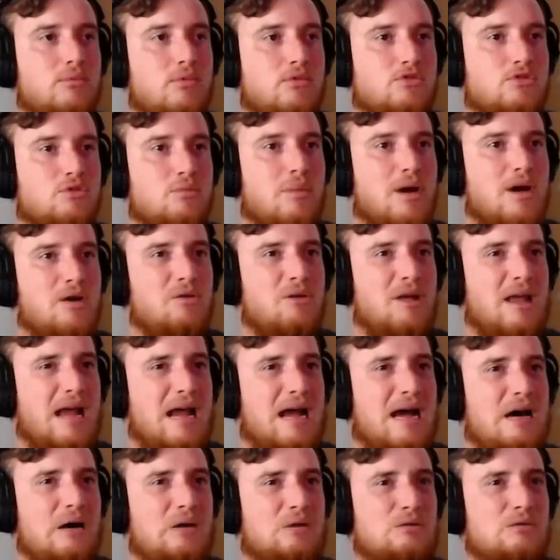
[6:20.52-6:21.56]
Nossa, o barulho é
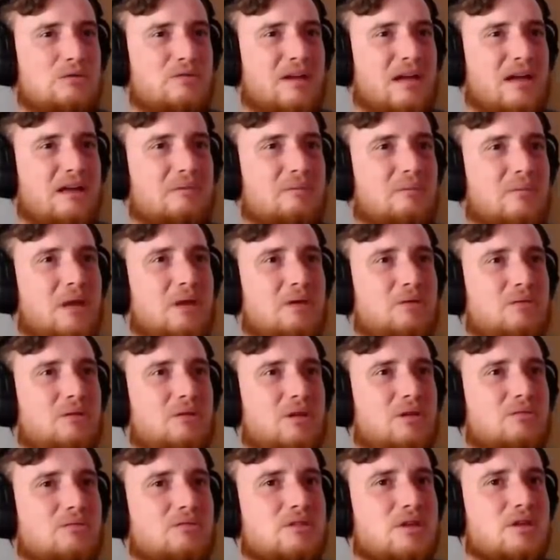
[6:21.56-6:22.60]
alto, velho. Meu
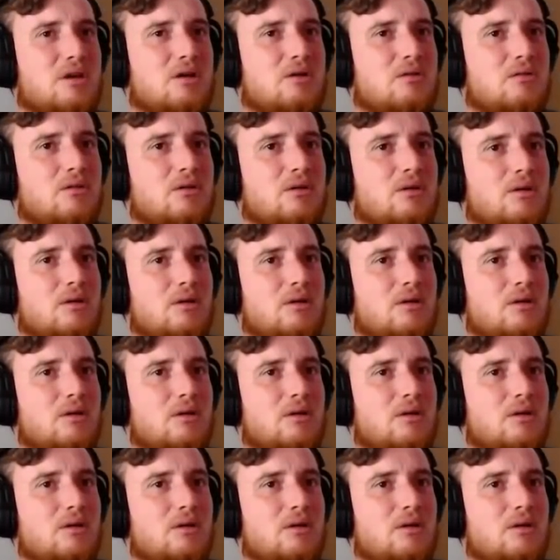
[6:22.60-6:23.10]
Deus do céu.